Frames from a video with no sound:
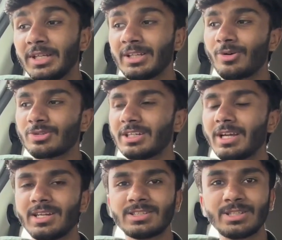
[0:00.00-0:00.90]
थ्री थाउजेंड
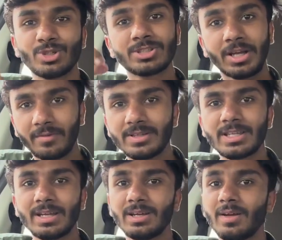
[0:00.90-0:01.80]
यानी इसकी जो सर्विस
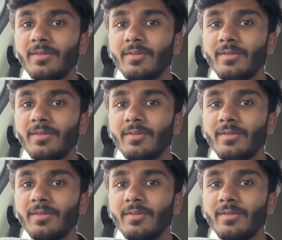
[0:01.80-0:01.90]
है